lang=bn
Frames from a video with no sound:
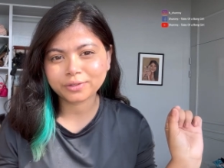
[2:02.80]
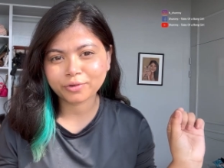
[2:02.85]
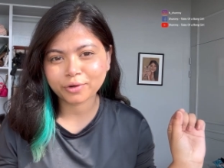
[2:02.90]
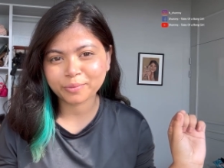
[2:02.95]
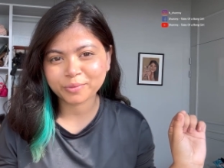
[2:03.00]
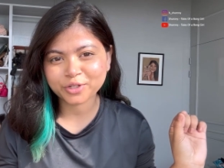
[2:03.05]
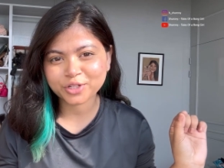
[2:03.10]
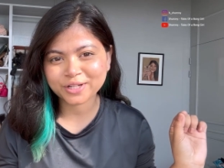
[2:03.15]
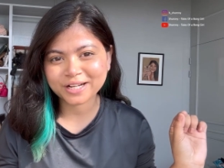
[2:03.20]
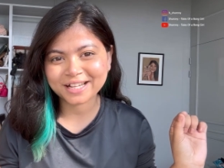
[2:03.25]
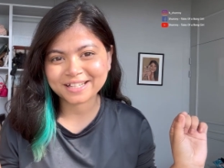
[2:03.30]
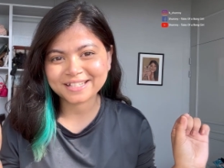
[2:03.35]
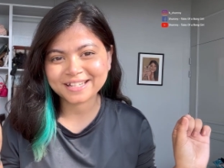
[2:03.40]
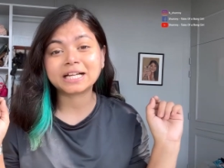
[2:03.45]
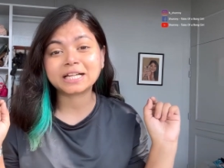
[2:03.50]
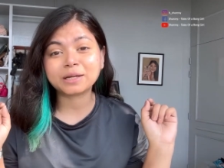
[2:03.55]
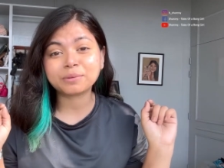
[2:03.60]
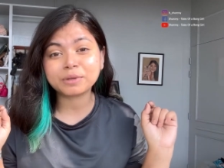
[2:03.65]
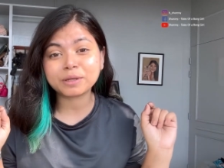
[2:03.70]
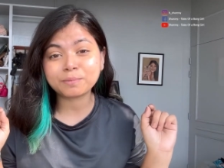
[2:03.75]
ইনফরমেশন আছে
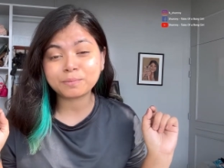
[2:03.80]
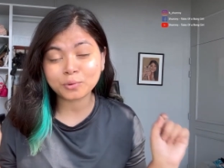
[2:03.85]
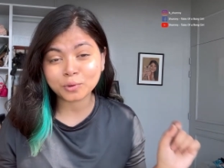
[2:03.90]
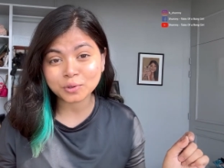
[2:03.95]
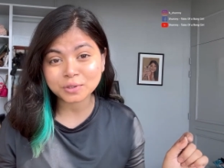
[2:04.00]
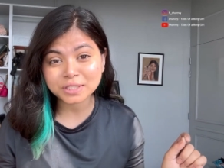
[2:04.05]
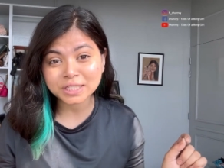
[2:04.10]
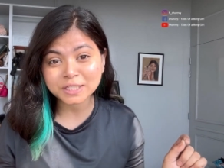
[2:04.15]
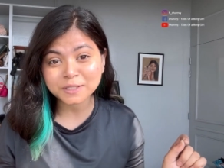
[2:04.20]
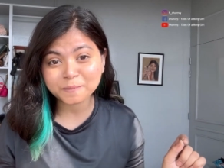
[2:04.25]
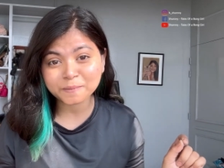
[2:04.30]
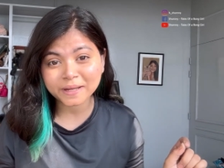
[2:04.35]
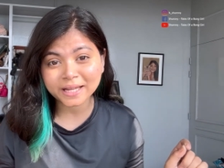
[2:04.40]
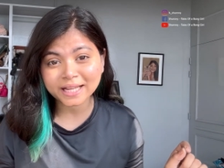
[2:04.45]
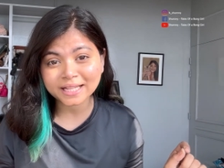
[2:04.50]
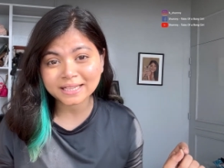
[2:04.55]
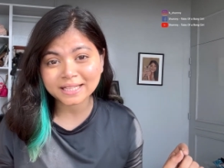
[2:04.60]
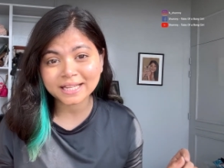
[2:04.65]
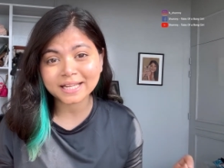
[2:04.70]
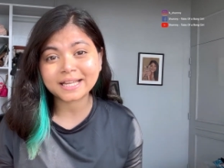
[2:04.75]
আগামী পঁচিশ মে
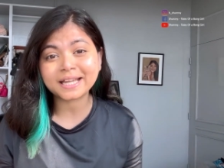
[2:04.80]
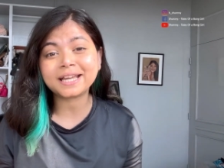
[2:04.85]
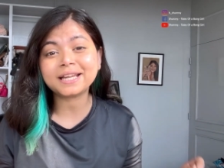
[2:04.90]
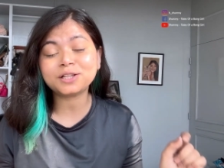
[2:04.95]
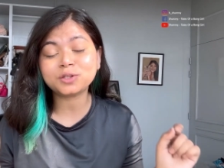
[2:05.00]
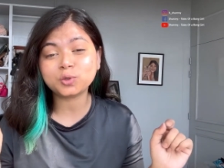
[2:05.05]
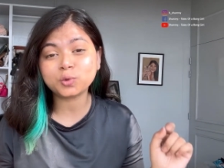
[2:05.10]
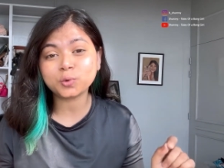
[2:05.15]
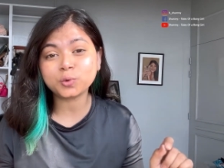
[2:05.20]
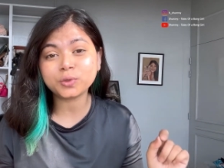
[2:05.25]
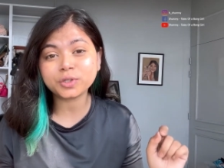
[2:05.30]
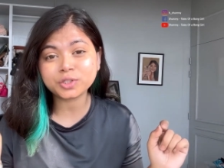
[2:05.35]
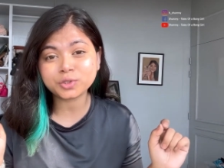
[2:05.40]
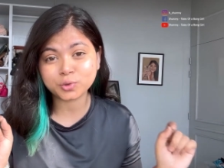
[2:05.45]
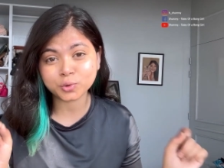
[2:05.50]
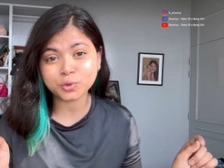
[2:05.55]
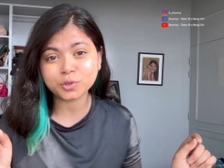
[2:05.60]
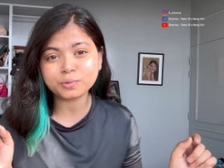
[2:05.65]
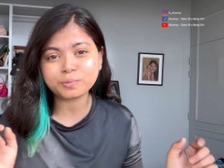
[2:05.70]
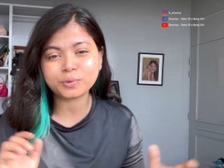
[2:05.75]
থেকে দুই
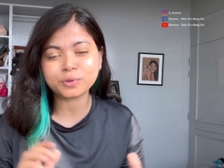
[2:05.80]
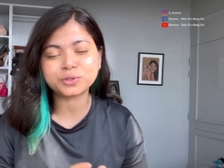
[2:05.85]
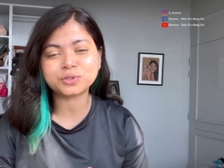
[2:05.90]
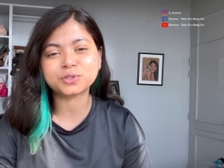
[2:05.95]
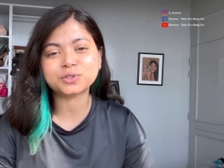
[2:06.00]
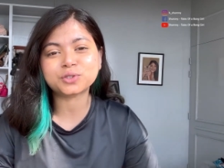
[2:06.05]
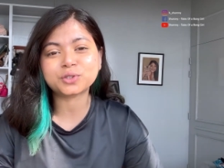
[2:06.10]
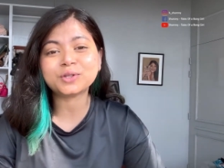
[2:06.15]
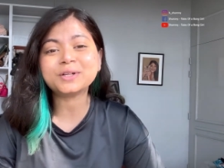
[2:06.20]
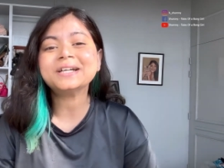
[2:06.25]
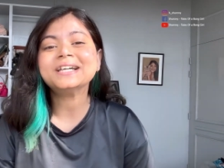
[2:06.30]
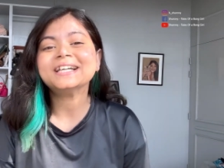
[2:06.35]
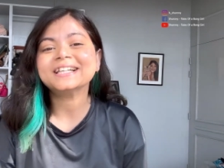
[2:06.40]
জুন পর্যন্ত